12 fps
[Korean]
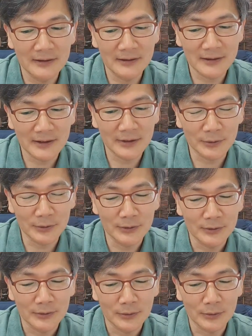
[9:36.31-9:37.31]
의리를
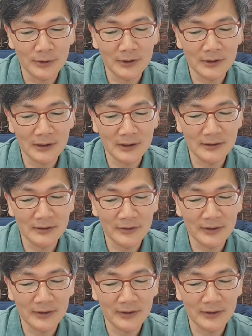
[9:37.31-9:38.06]
지키고 옳은